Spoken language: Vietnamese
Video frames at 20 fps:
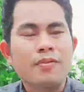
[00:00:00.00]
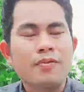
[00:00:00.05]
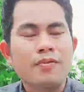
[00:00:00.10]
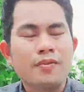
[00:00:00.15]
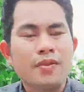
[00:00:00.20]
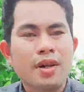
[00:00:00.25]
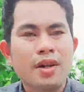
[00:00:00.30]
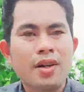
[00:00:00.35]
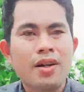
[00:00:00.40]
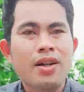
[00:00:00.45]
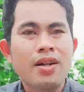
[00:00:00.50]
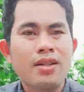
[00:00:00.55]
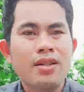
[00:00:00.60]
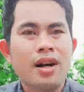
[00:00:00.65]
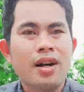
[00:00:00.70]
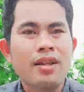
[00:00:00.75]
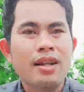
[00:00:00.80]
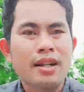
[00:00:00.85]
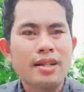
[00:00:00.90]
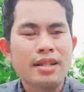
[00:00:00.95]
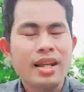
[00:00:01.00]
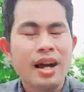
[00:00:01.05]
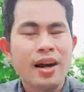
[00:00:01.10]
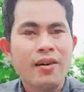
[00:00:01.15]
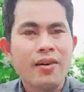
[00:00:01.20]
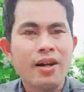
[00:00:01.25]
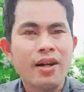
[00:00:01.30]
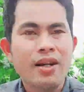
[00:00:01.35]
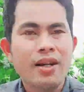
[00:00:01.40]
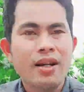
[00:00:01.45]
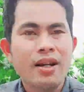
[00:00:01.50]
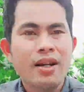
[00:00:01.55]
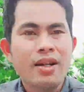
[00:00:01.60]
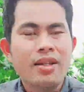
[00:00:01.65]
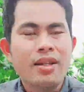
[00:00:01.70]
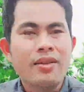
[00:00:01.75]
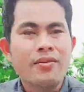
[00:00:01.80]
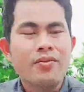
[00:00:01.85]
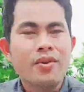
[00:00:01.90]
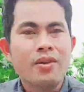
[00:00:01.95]
hứa thời gian sau
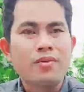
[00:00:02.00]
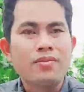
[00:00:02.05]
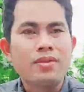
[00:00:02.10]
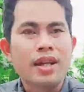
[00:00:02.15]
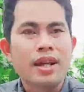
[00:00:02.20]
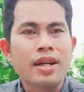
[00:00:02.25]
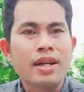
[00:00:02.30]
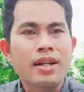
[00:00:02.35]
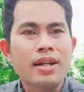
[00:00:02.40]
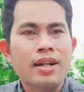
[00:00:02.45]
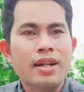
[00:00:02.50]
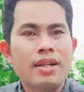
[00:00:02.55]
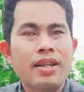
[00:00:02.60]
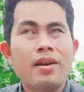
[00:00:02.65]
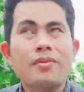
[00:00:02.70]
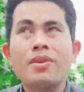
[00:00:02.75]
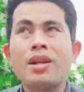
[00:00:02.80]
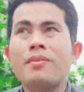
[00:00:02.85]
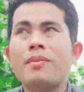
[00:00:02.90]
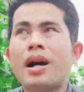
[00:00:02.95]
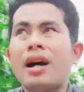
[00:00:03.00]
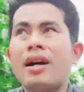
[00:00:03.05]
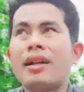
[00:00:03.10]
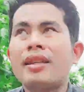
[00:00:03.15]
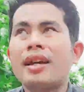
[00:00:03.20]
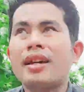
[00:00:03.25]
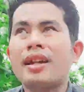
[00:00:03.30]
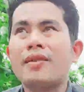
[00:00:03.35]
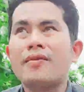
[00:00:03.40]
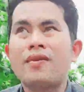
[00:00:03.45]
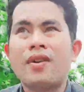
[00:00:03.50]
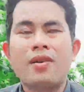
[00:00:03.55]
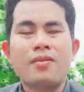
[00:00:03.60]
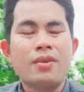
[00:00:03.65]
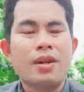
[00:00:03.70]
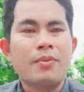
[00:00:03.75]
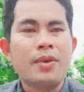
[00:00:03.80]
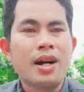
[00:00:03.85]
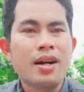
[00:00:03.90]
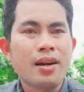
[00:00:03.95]
thì Phong sẽ giống như mà gia đình Phong
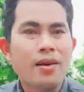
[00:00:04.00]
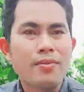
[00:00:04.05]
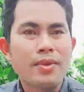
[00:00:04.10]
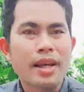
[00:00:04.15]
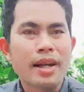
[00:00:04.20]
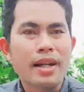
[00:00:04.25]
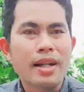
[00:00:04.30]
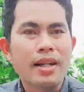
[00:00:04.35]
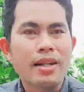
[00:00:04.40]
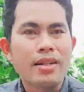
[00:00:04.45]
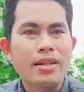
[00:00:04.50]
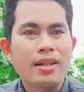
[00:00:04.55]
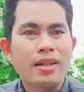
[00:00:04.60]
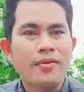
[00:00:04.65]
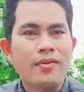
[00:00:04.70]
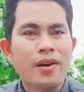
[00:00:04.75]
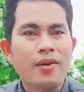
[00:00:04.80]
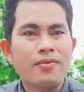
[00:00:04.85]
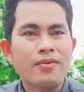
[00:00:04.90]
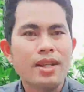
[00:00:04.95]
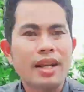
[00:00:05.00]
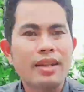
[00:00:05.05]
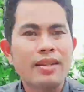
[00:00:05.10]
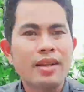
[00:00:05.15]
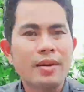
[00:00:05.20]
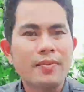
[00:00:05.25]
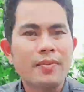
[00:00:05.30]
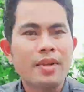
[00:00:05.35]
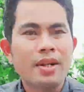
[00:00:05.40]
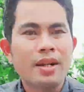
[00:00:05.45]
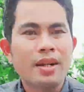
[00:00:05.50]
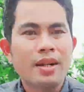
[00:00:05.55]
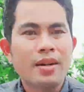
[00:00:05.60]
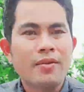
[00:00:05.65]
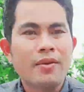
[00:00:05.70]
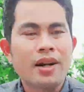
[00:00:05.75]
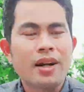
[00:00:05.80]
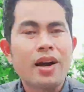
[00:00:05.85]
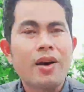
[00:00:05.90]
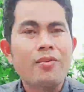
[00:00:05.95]
là bớt công việc á, Phong sẽ giúp
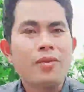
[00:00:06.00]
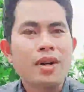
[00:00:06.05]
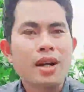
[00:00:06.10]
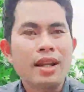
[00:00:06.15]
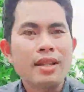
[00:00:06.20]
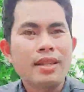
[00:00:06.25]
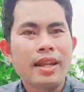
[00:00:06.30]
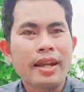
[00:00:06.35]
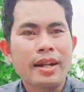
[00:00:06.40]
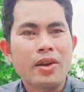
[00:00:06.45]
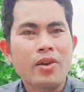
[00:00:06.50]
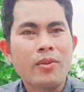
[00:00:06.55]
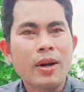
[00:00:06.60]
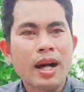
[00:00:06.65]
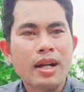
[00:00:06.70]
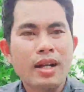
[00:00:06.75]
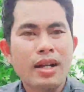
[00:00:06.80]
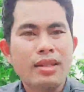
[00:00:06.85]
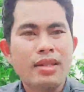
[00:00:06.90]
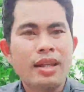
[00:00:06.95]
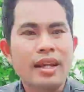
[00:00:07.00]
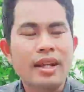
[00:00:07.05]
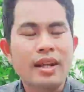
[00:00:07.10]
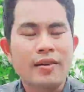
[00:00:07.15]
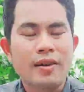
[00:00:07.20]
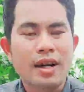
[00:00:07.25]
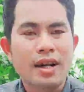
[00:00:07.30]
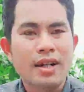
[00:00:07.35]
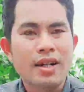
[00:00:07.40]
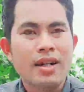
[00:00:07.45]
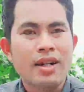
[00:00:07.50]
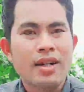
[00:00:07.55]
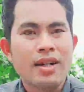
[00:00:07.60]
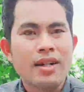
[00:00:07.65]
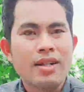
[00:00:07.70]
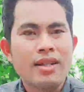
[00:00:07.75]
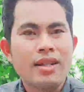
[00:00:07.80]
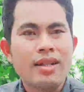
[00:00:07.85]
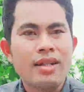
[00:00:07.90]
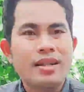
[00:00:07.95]
mà không có lấy tiền cô bác anh chị nào hết.
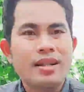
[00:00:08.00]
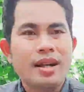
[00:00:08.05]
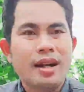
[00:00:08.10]
Chứ